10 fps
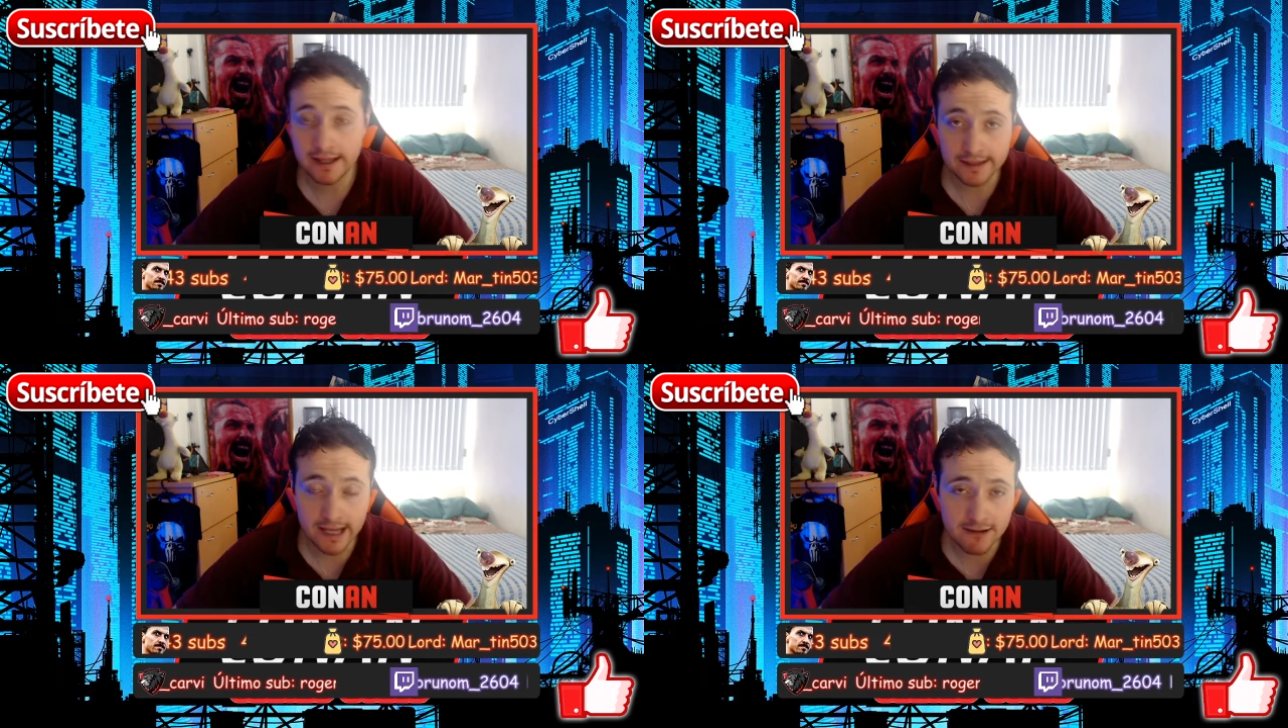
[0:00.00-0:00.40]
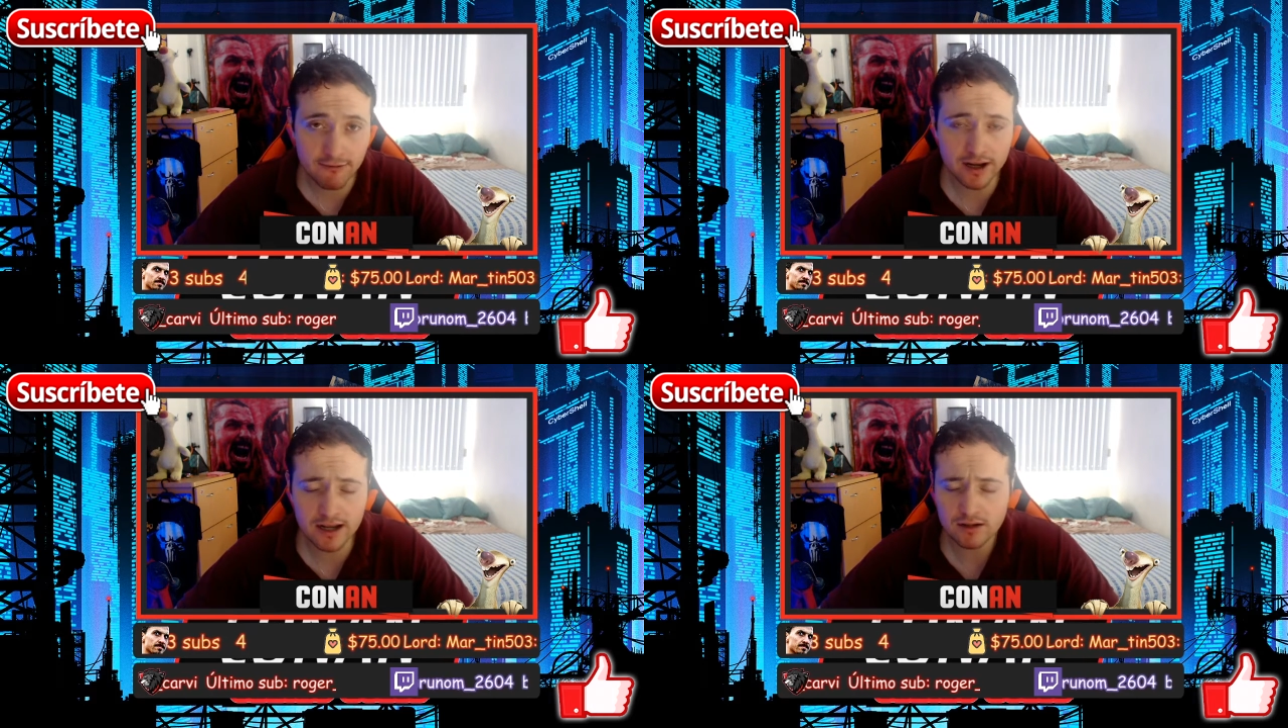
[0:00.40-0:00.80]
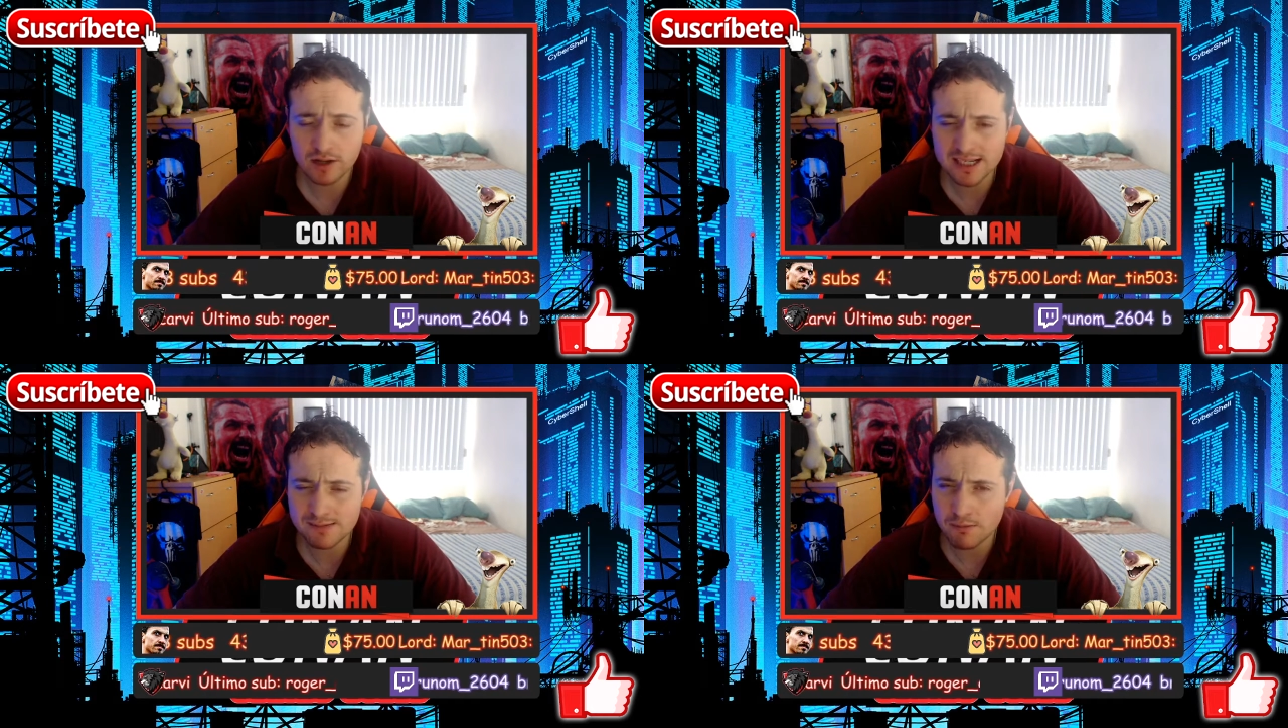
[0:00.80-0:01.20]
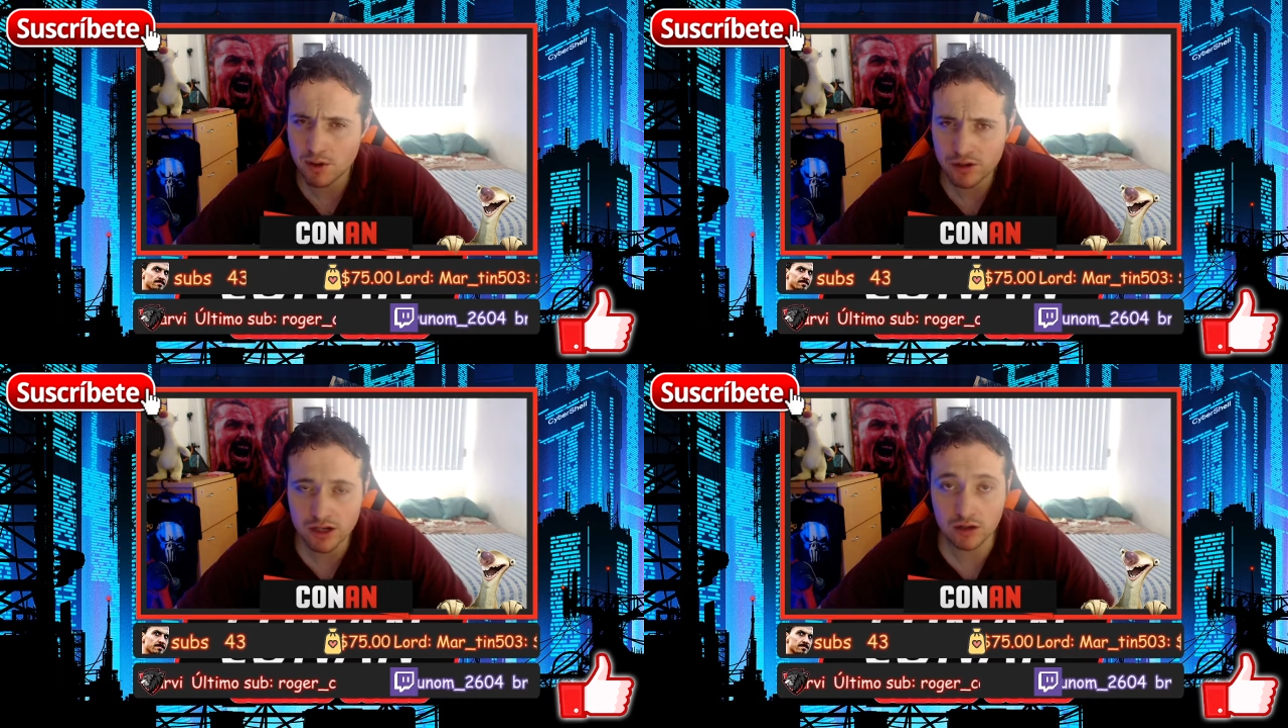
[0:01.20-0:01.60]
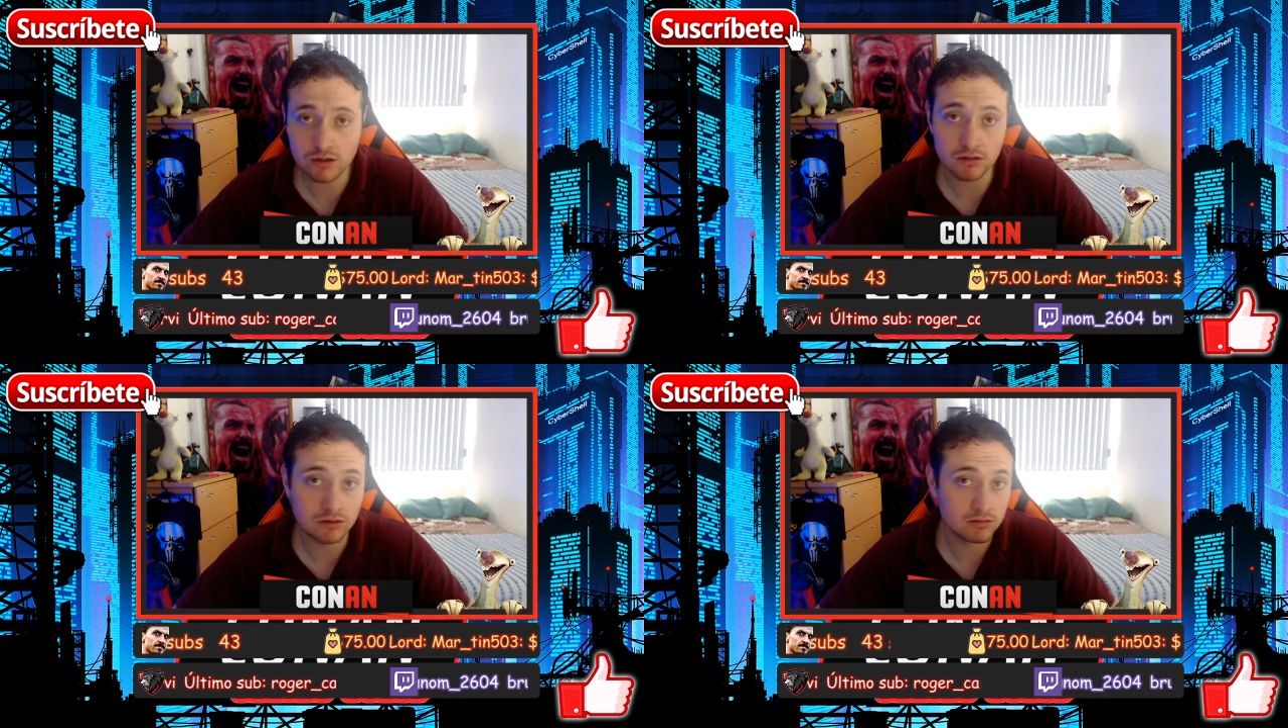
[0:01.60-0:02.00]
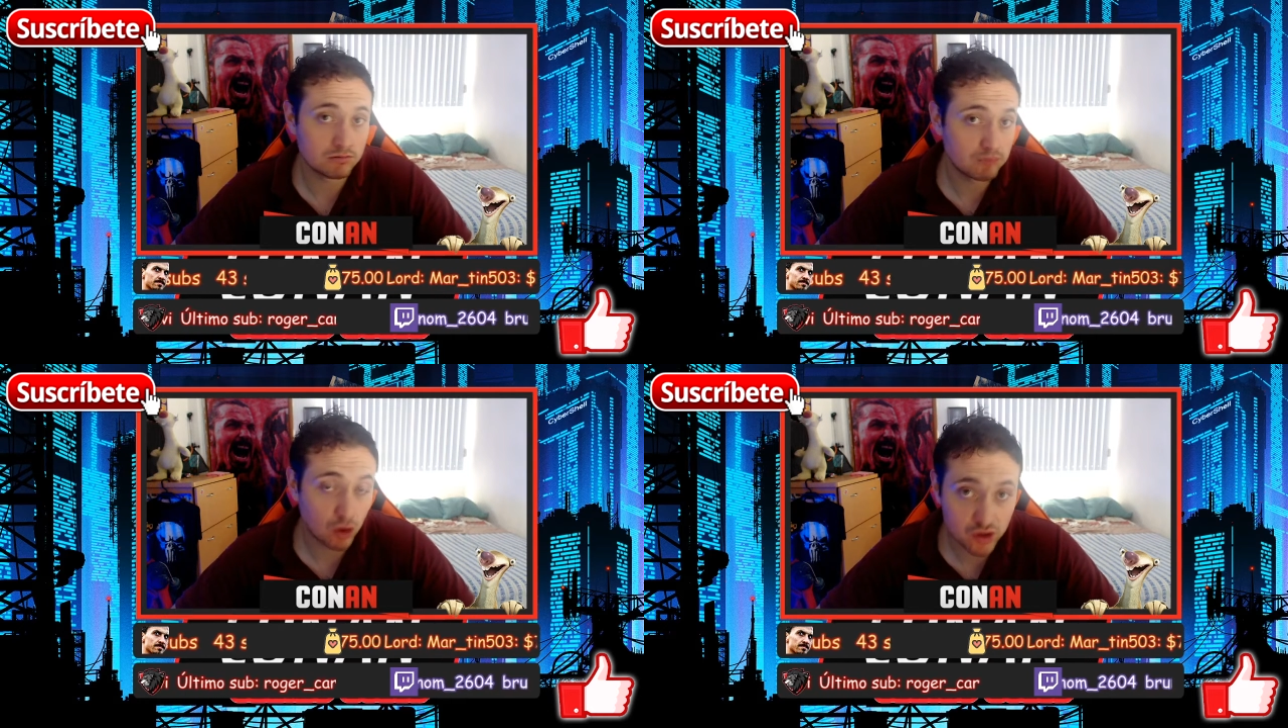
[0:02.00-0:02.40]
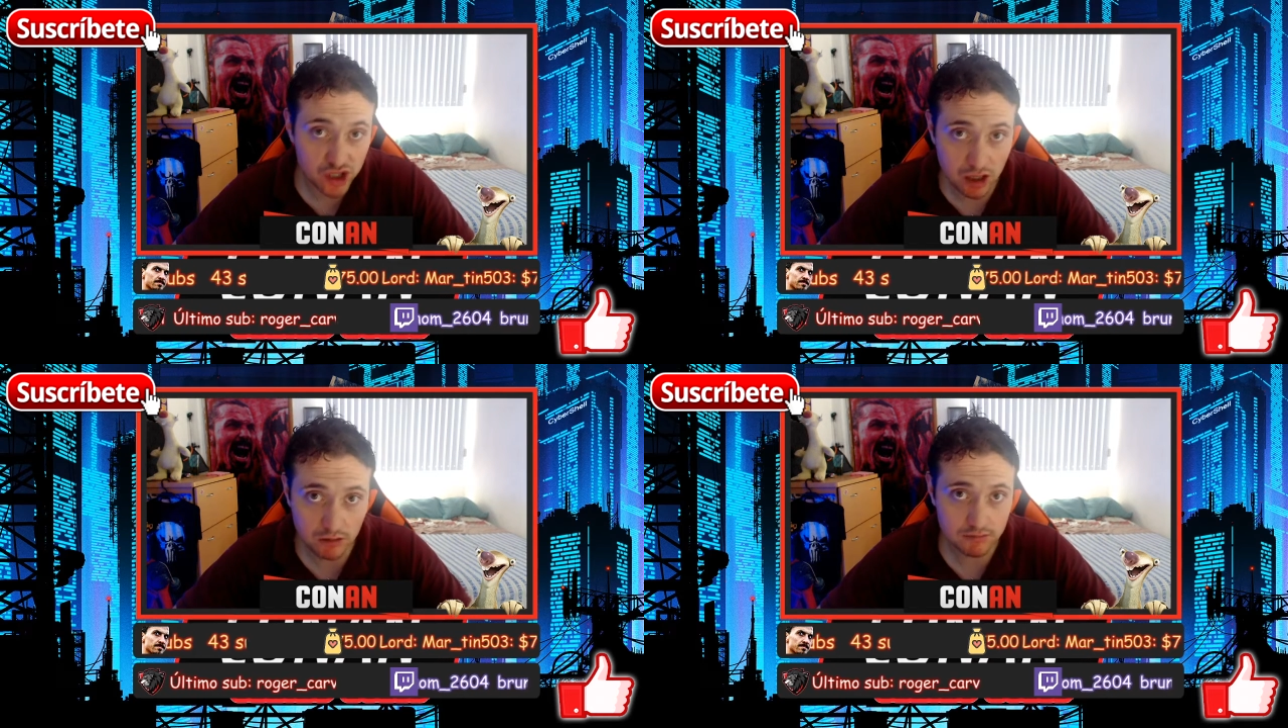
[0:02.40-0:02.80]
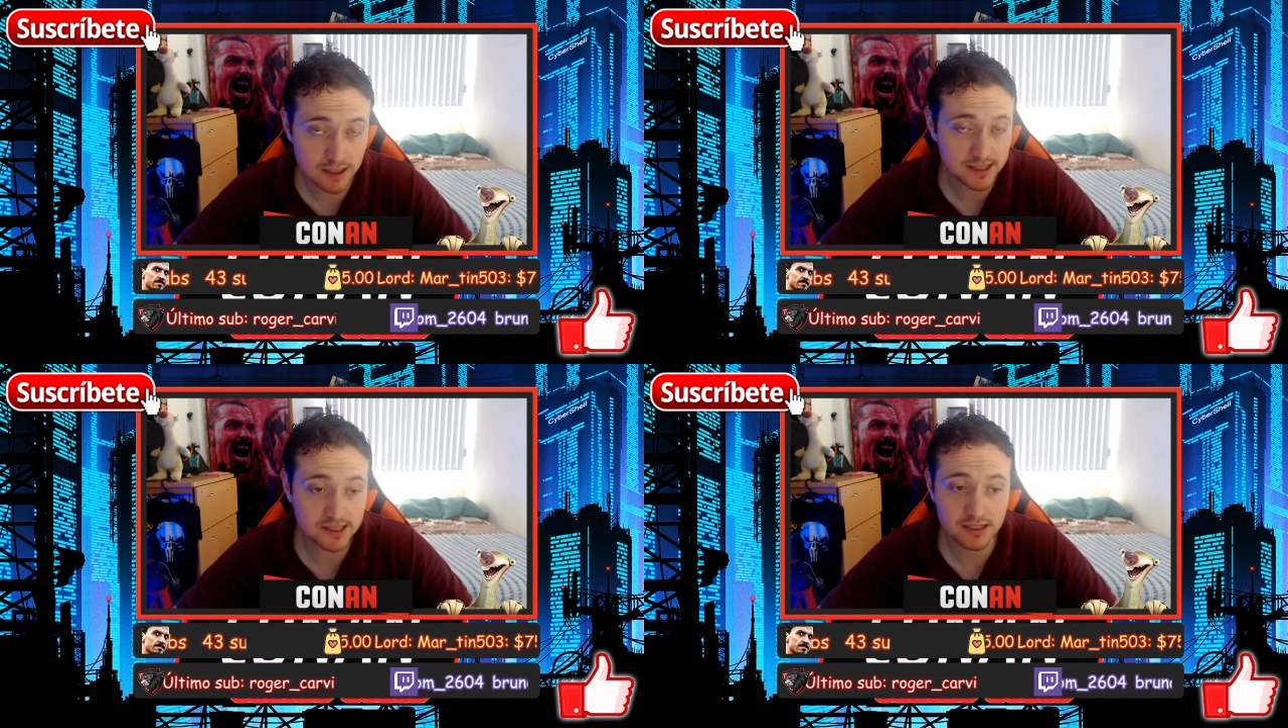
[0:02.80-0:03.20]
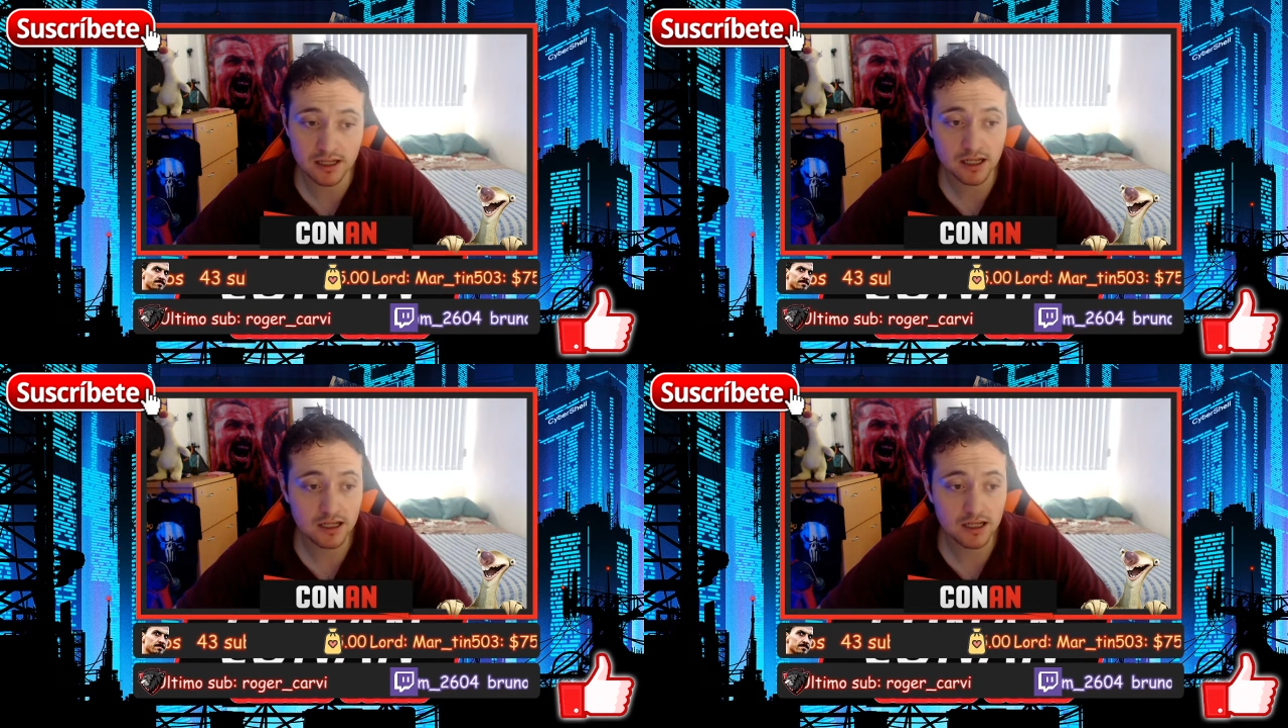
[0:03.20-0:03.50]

De ahí en fuera creo que es mi único consejo, es decir,